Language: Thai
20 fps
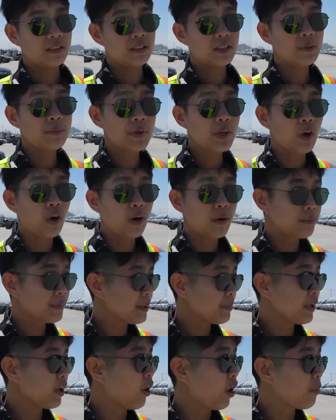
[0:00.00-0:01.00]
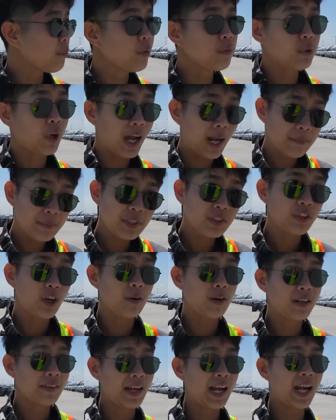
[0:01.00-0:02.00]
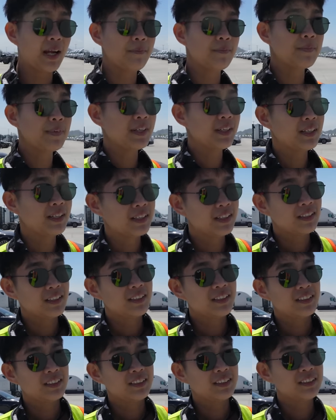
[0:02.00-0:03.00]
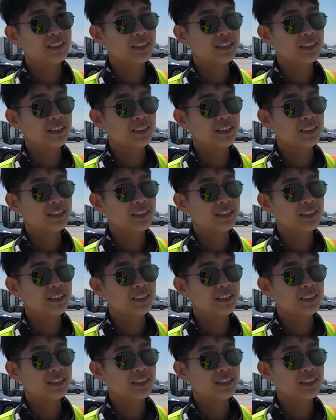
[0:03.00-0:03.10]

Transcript: นิกไปขอนิกไปขอปุ๊บถามนิกสองคำถามอะไรบ้าง